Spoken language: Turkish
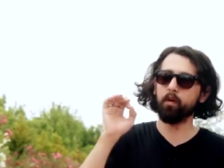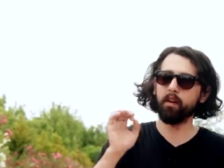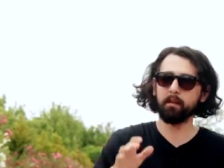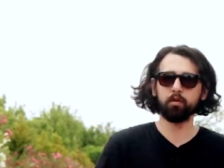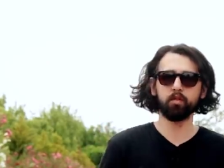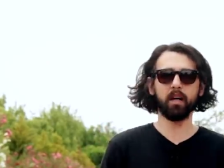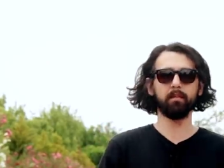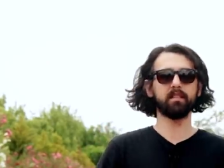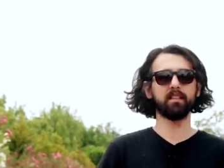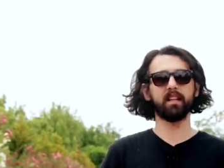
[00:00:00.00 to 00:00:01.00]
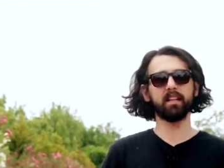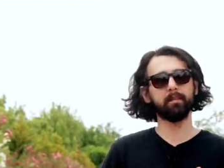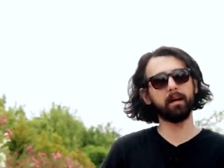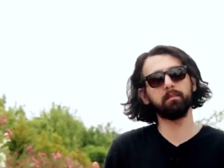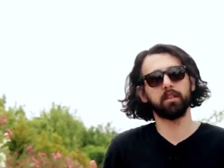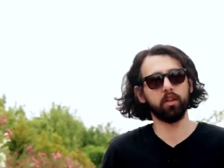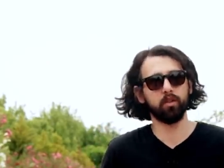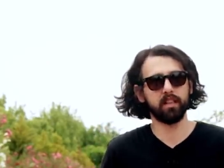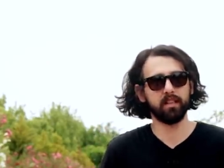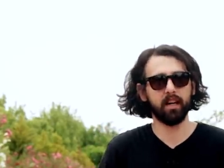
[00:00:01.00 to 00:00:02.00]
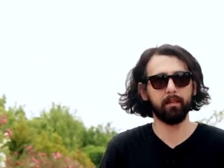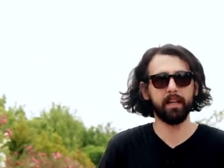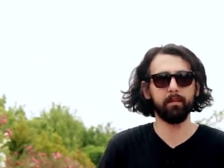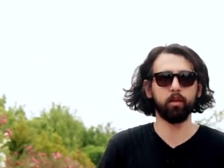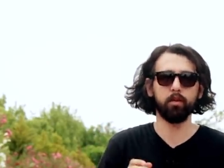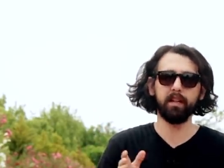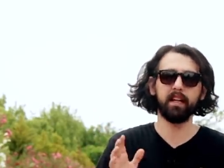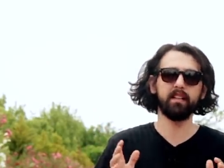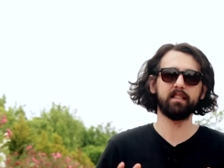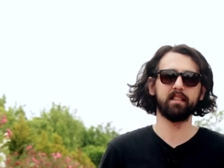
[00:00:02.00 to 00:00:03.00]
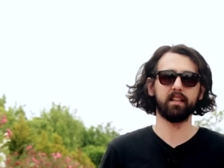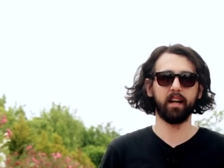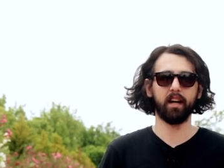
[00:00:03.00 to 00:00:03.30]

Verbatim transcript: ufak bir su damlasından da ben bir şey olacağını tahmin etmiyorum. Yine de sizin